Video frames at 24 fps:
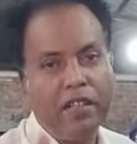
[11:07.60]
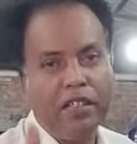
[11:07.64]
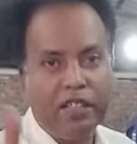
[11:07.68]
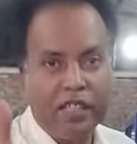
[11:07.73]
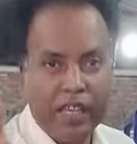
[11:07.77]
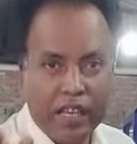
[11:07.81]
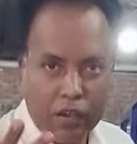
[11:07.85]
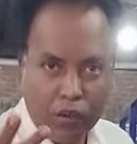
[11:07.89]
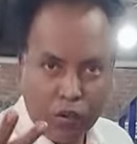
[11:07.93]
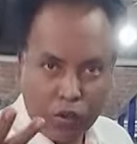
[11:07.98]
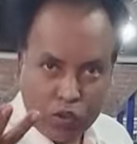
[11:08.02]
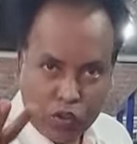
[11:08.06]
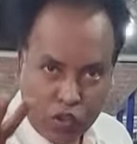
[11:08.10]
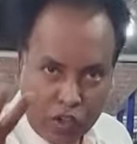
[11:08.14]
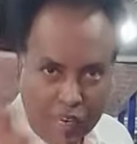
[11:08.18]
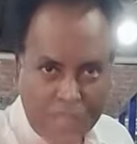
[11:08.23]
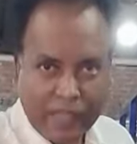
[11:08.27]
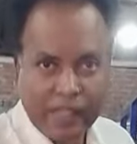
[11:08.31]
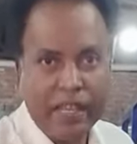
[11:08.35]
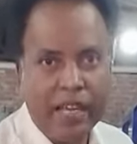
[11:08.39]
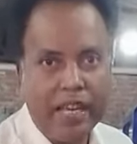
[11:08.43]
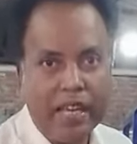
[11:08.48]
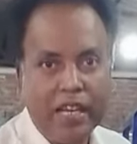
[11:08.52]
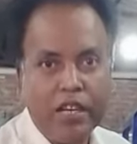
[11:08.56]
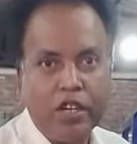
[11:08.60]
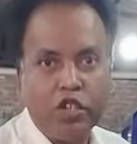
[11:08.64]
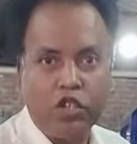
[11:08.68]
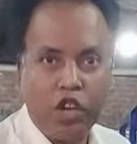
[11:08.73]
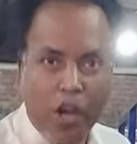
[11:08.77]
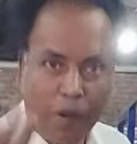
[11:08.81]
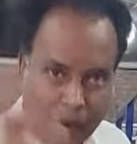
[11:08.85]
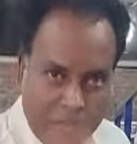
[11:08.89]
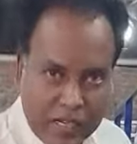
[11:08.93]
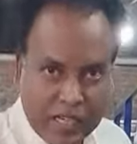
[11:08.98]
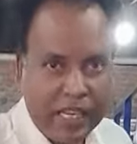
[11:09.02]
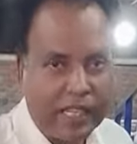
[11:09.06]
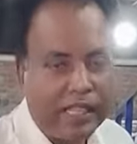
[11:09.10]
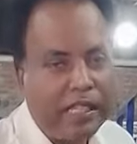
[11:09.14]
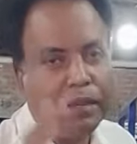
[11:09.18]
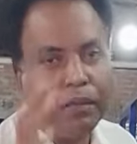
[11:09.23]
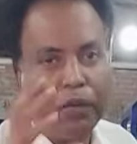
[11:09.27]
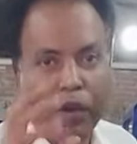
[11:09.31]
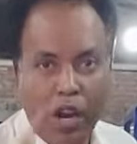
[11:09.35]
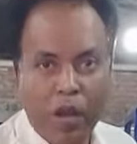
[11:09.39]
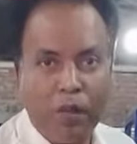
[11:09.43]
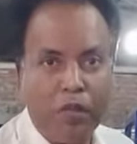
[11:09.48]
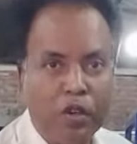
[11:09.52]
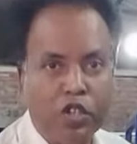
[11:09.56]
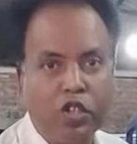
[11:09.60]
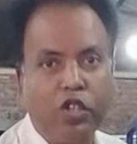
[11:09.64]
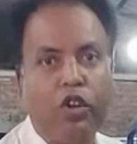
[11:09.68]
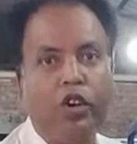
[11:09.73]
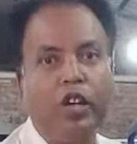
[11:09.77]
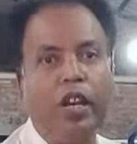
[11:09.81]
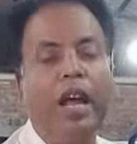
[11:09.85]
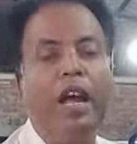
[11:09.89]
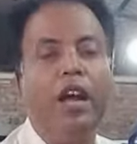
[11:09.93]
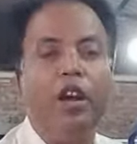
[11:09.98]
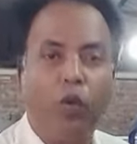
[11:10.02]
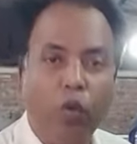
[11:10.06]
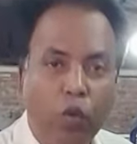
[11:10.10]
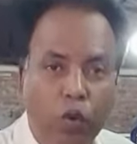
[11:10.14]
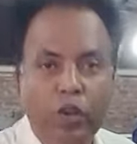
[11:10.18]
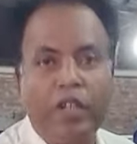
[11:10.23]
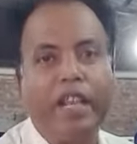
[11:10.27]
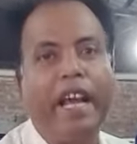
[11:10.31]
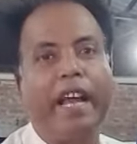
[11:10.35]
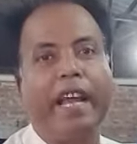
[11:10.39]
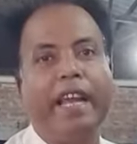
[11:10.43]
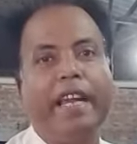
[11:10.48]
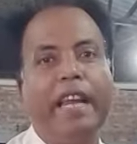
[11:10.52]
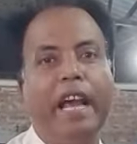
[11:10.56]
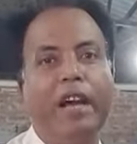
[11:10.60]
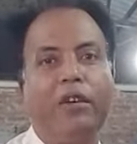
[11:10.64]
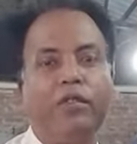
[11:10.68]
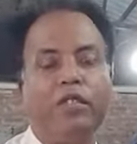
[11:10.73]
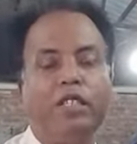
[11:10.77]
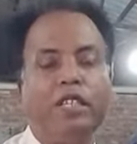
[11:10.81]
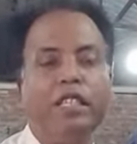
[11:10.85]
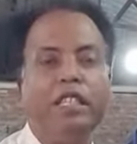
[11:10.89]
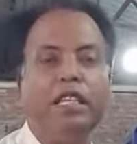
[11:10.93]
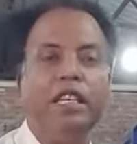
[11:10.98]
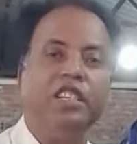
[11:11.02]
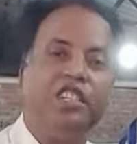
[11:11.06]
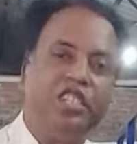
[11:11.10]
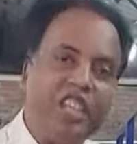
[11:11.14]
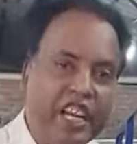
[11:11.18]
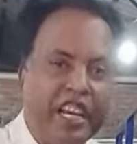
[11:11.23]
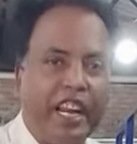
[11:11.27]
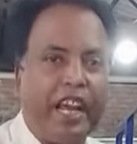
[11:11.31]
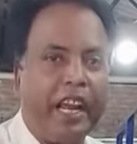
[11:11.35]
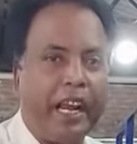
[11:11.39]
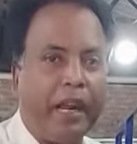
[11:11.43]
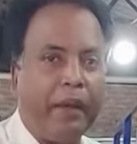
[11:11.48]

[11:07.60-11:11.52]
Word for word: নিজের লোকজন আছে সবার সাথে পরামর্শ করে কোনটা কেনা উচিত সেটা